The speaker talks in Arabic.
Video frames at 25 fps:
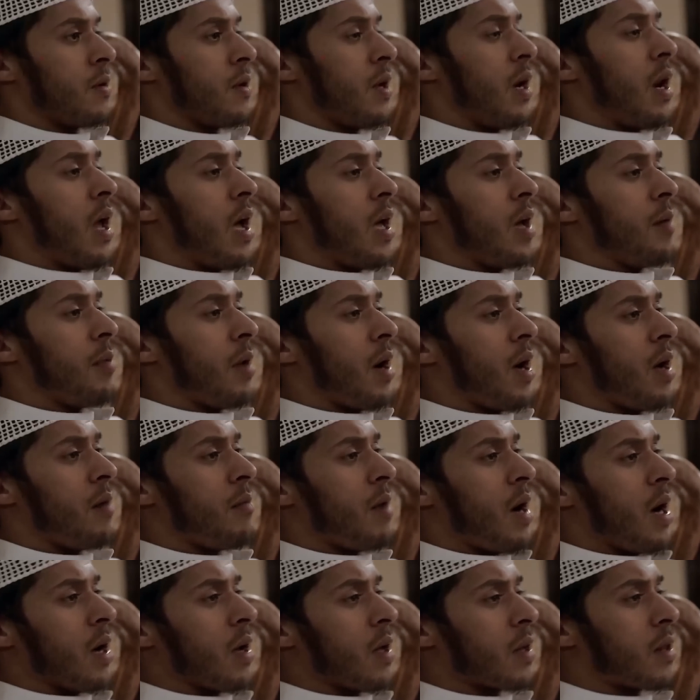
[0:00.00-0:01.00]
لا يبا
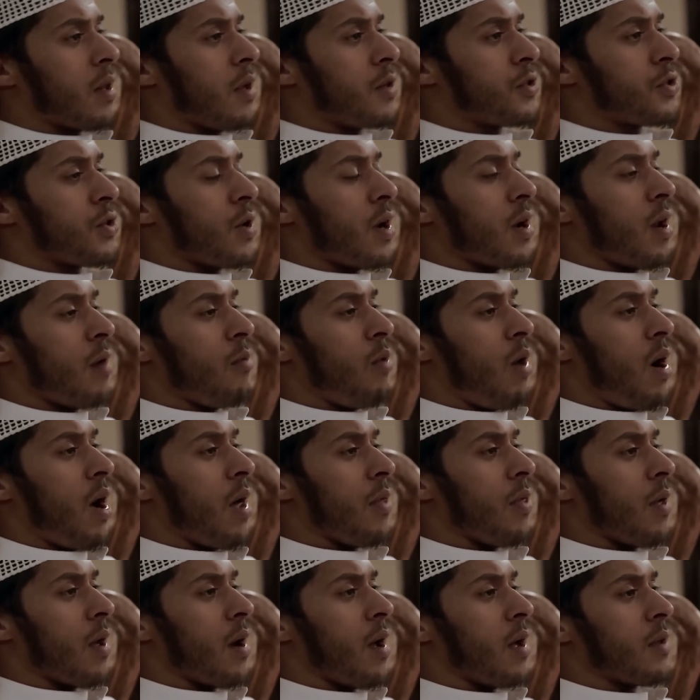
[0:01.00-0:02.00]
ما قلت لي شلون
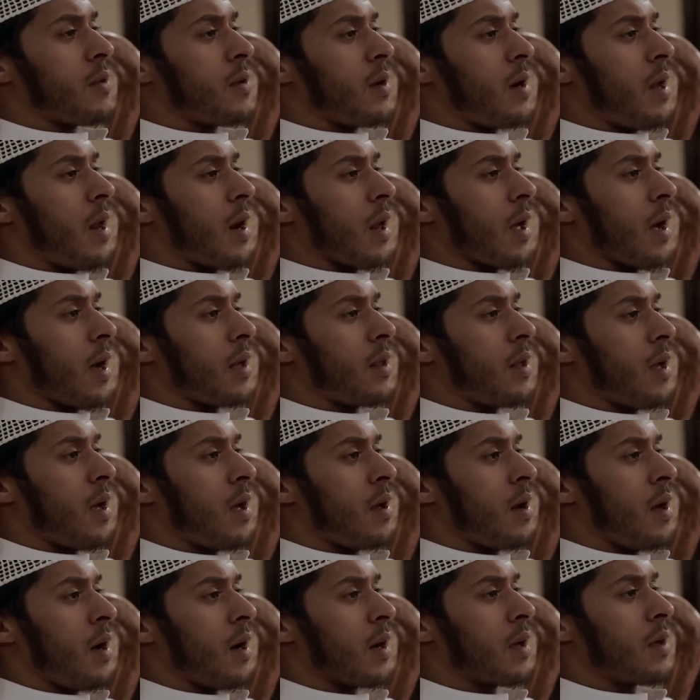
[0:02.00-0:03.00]
المحاضرات اللي لقيتها
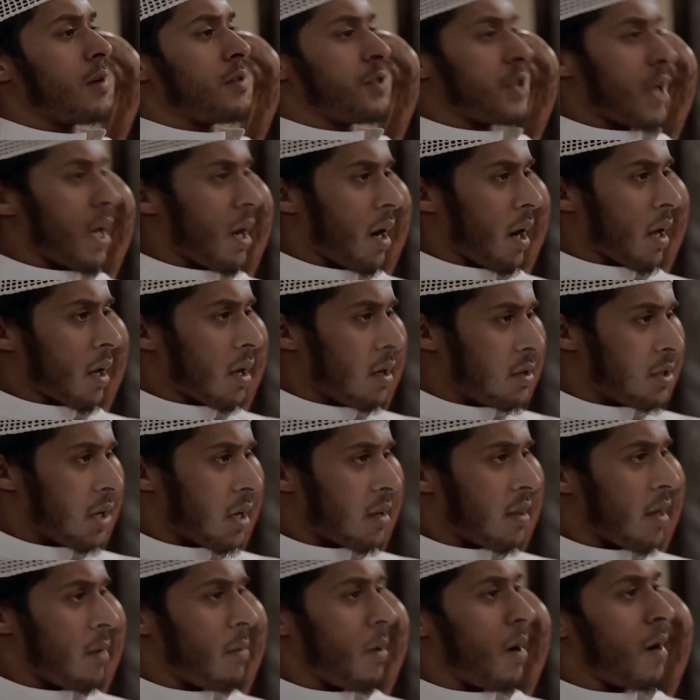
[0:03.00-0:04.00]
هناك ان شاء الله كل شيء
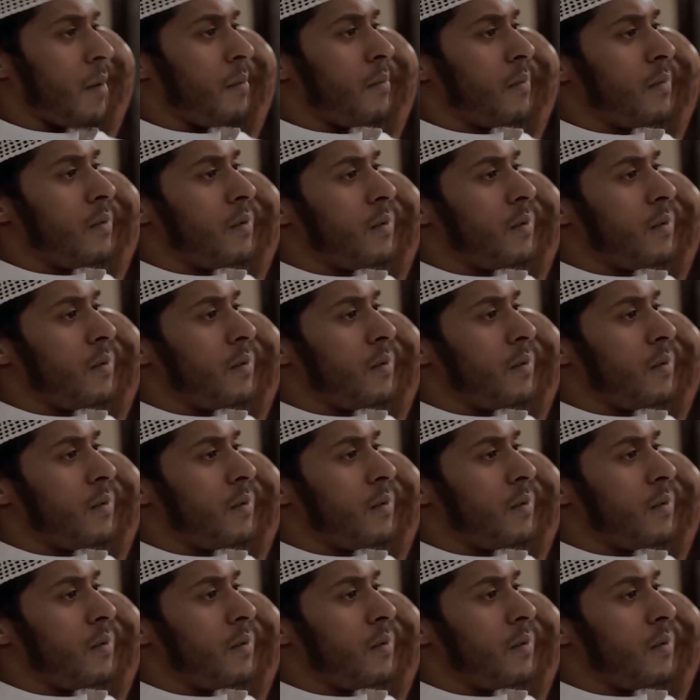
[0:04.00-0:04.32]
تمام